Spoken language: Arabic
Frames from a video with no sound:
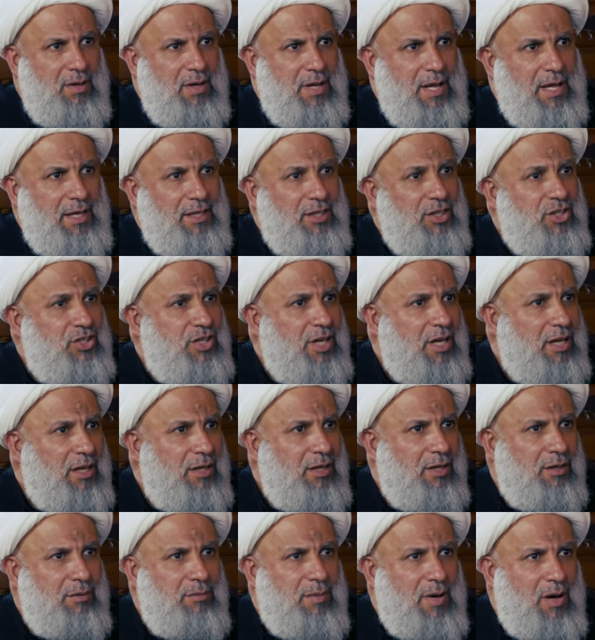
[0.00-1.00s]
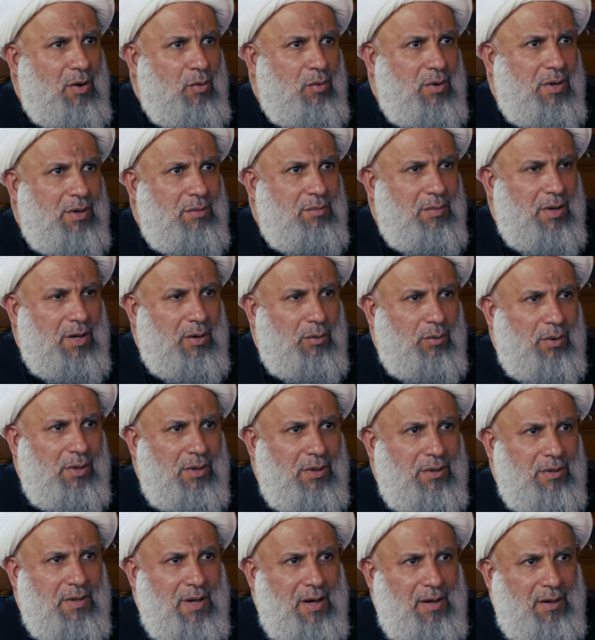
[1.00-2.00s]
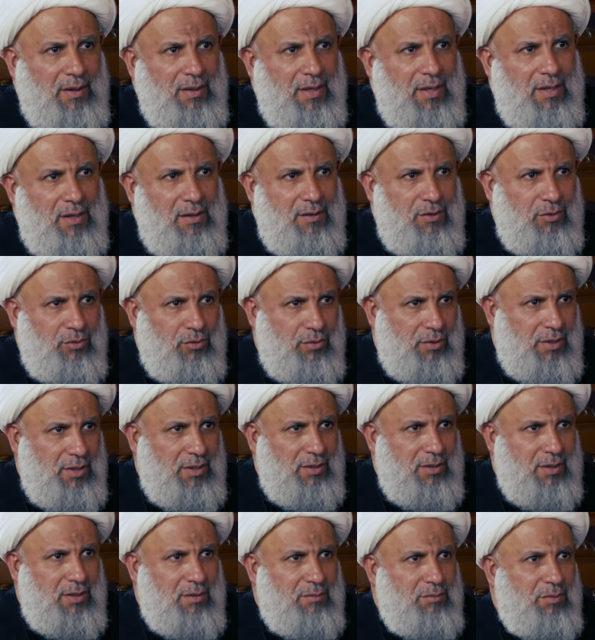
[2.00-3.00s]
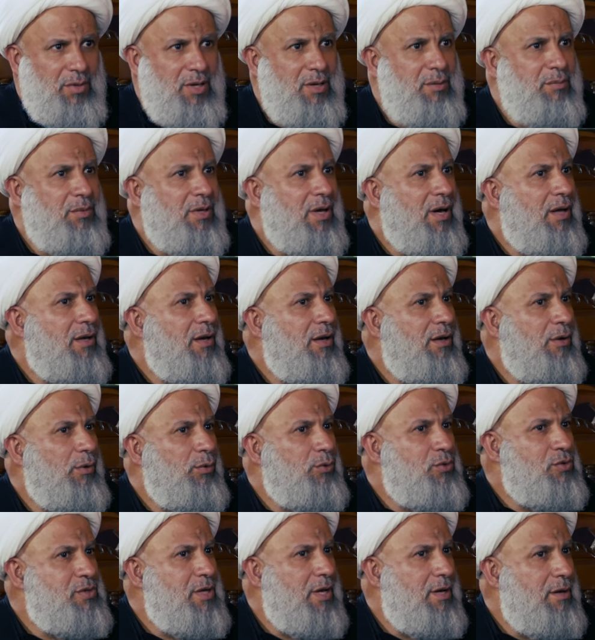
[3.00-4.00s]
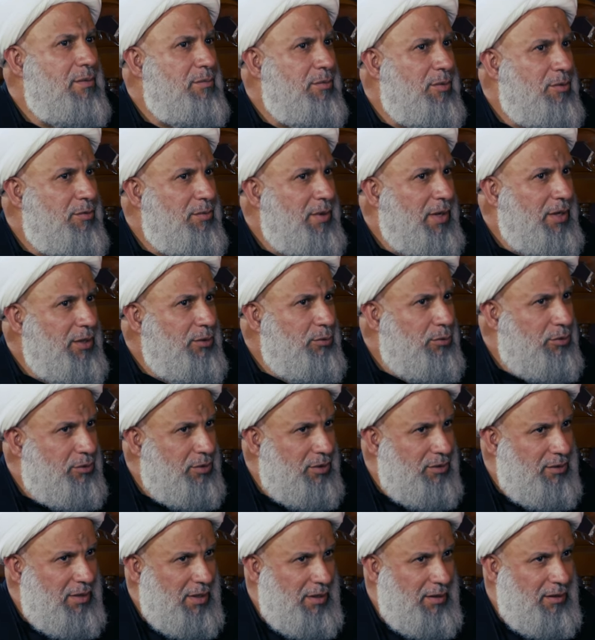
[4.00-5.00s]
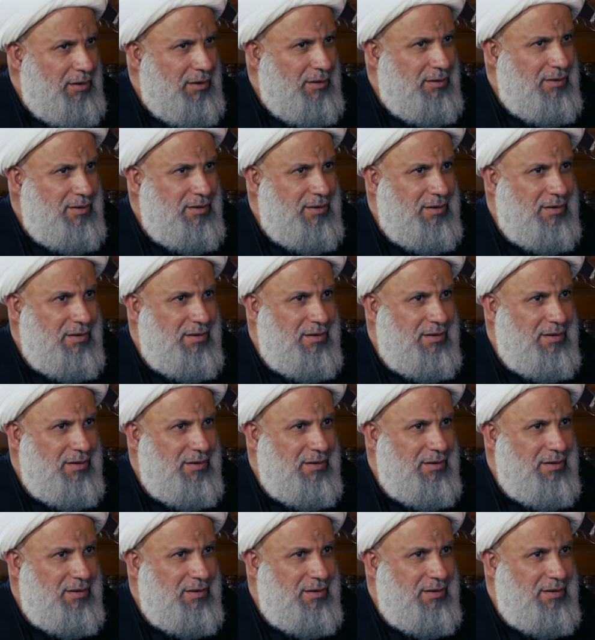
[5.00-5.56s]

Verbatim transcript: لاي شيء يعني ما هو ما هو الداعي الذي تريده؟ بالامكان انه تسلم من بعيد وتنتهي القضيه.